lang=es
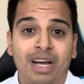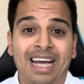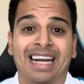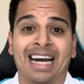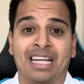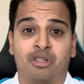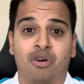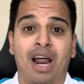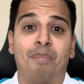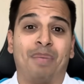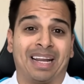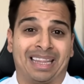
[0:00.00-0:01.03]
en relación
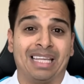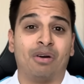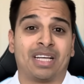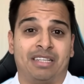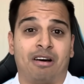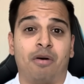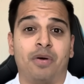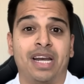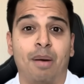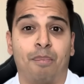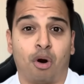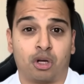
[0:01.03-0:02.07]
al partido que se va a vivir
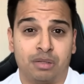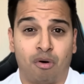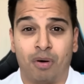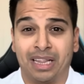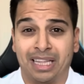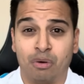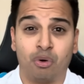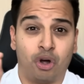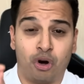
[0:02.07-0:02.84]
el próximo 21 de